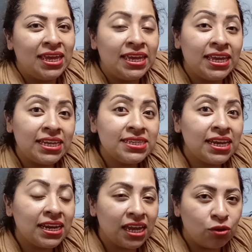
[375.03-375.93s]
Y es
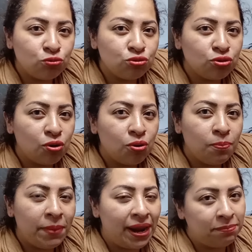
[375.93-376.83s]
el que uso
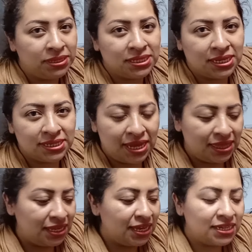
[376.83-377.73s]
para mis
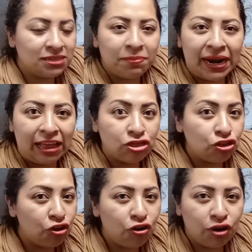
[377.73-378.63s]
quesadillas, para
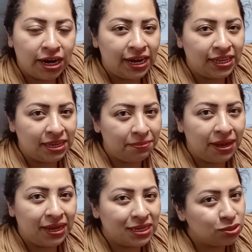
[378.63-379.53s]
todo lo que
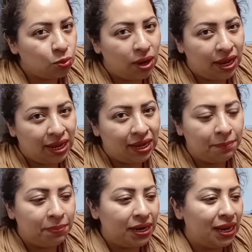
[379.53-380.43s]
lleva queso
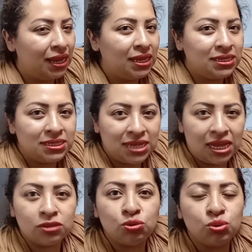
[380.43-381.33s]
Oaxaca, para
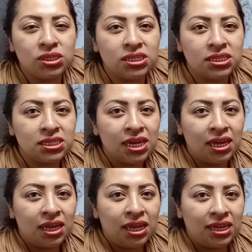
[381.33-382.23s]
sándwich,
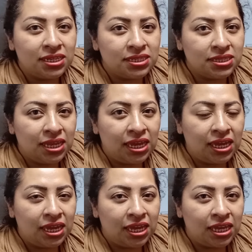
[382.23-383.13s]

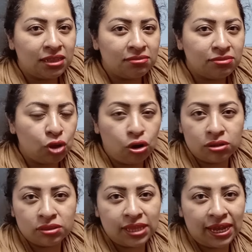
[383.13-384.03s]
este,
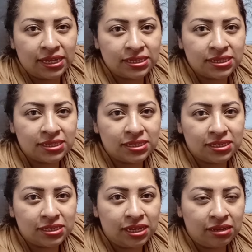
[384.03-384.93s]
tortas,
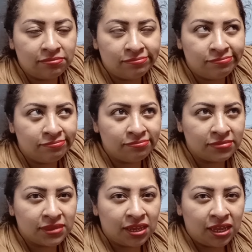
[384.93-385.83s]
em,
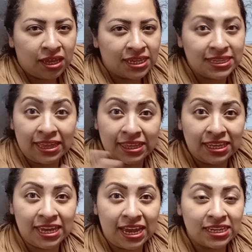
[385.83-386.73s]

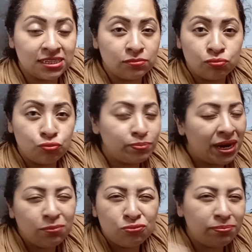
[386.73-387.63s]
quesadillas,
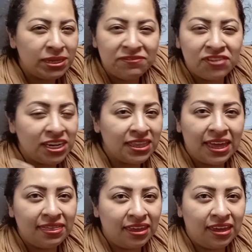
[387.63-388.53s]
para
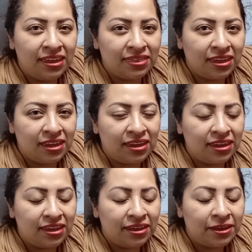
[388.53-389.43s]
infinidad
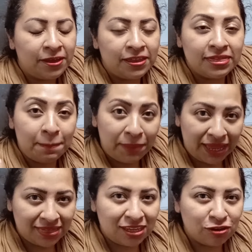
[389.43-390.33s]
de,
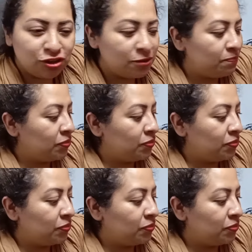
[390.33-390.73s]
platillos.